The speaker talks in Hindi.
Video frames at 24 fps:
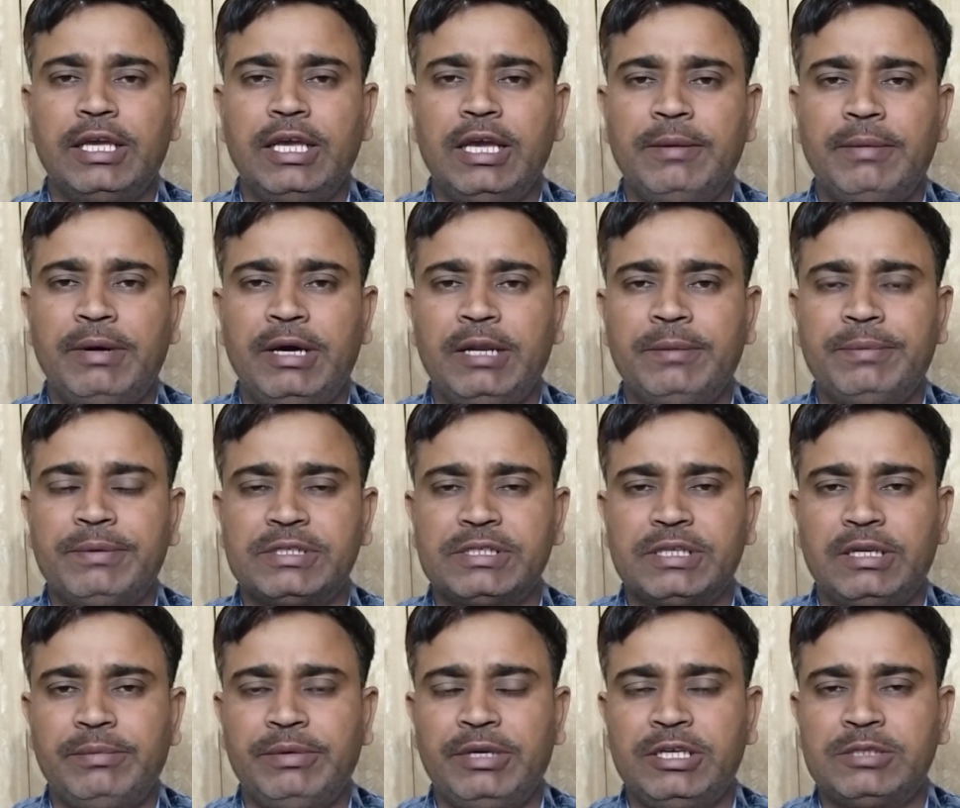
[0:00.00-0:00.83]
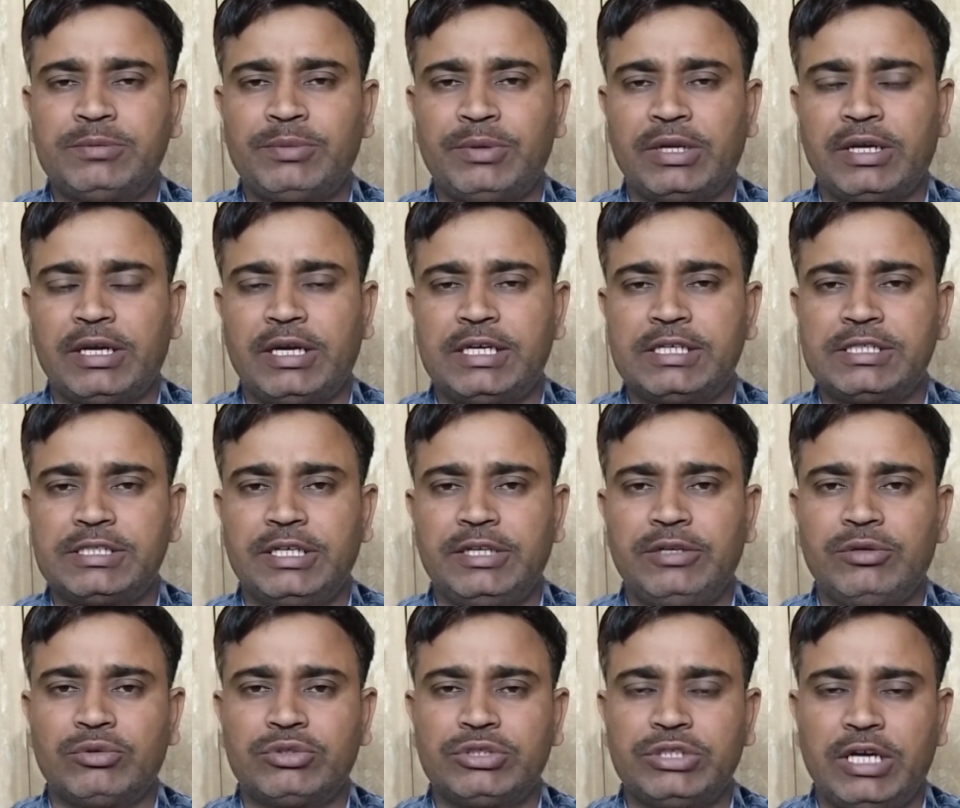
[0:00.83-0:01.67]
कि हमारी फसल में इस प्रकार
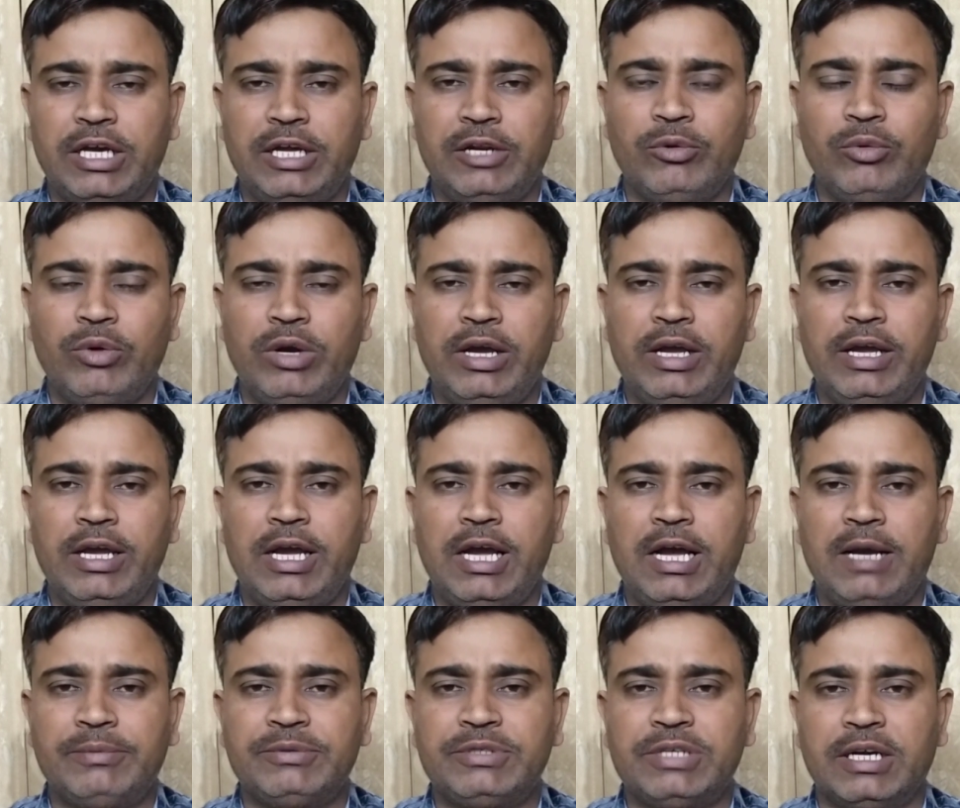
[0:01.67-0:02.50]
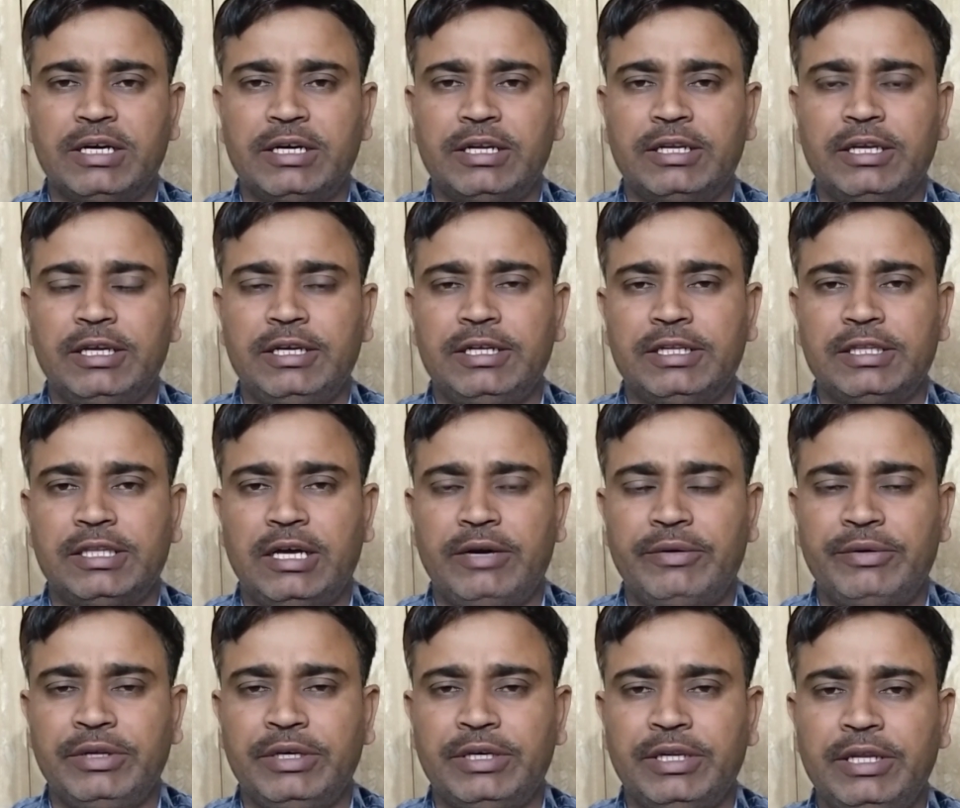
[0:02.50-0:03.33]
से नुकसान हुआ है आप जाकर के
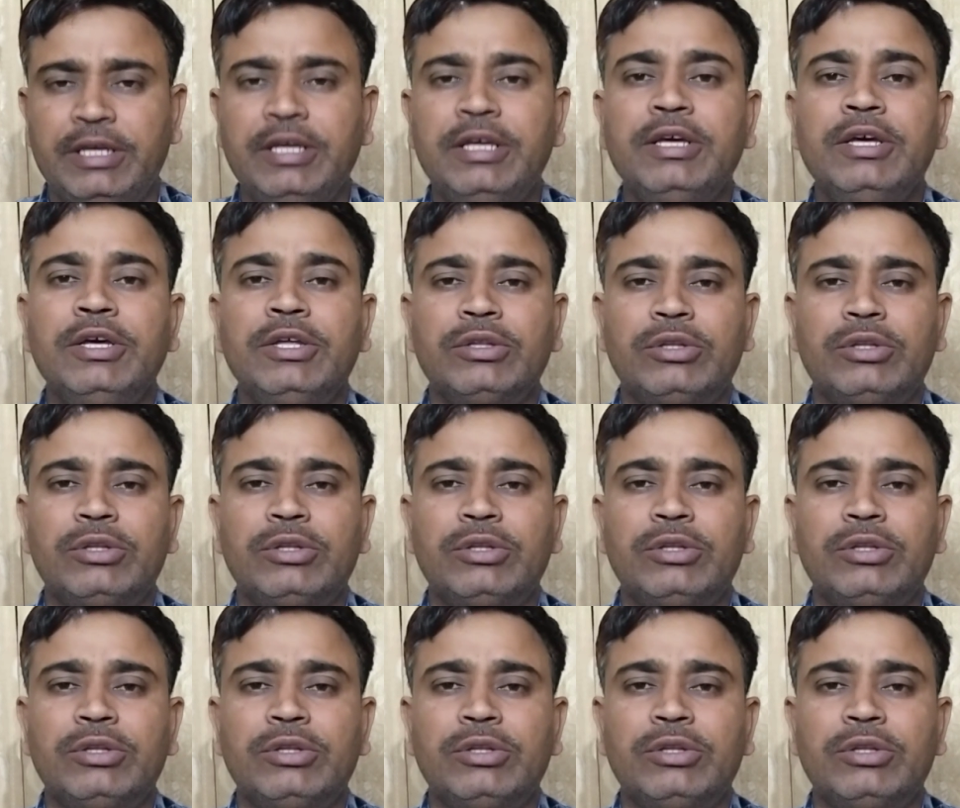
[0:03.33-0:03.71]
गिरदावरी करें